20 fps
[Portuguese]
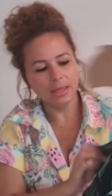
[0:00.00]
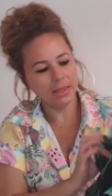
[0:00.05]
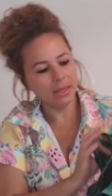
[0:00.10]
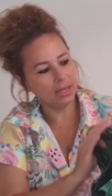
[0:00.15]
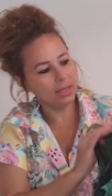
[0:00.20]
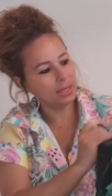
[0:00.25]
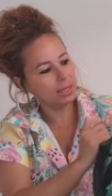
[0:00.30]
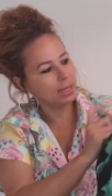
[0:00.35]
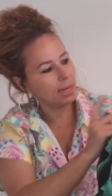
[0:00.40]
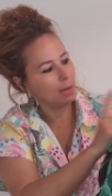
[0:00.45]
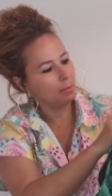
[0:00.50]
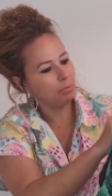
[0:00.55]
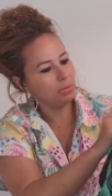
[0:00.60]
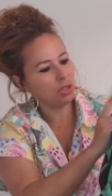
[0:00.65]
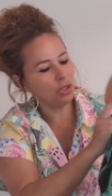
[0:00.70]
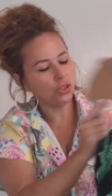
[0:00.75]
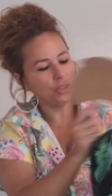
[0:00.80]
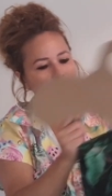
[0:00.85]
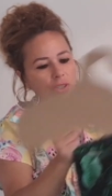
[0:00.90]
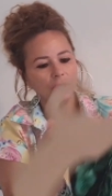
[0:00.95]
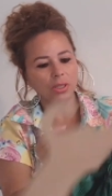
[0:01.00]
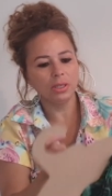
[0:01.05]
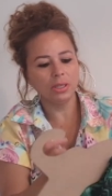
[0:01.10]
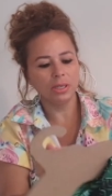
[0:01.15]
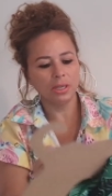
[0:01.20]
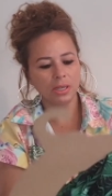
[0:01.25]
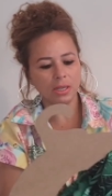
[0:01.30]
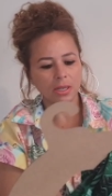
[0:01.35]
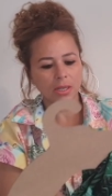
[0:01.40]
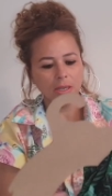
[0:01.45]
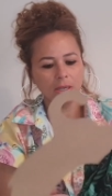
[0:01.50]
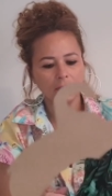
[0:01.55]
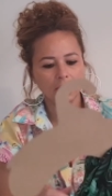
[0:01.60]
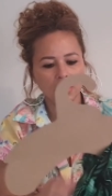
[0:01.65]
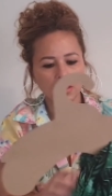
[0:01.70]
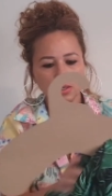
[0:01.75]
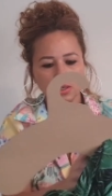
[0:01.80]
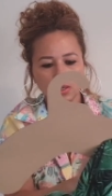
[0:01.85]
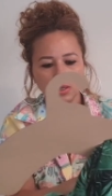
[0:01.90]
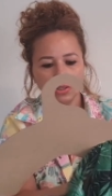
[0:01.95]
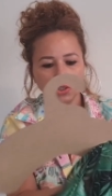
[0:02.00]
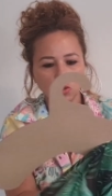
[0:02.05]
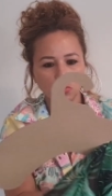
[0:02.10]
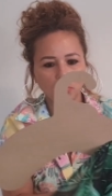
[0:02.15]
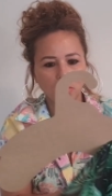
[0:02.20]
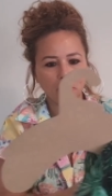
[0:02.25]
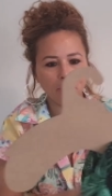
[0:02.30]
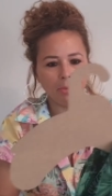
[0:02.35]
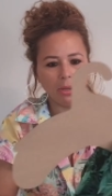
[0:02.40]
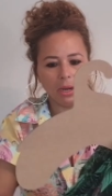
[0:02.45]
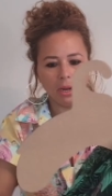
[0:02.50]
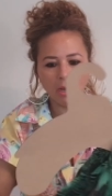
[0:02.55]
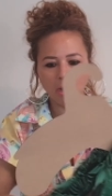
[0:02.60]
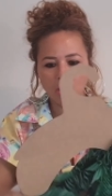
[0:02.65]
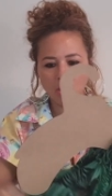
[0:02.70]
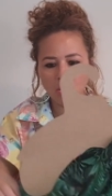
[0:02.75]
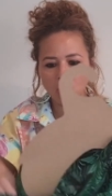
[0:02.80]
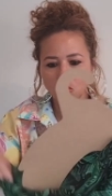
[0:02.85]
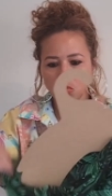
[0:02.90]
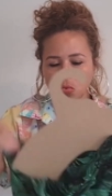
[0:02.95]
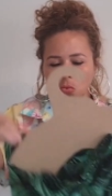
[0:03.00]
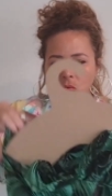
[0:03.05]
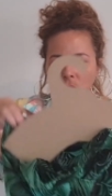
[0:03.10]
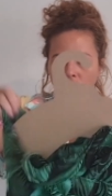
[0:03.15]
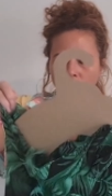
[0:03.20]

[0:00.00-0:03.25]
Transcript: nesse cabide de papelão.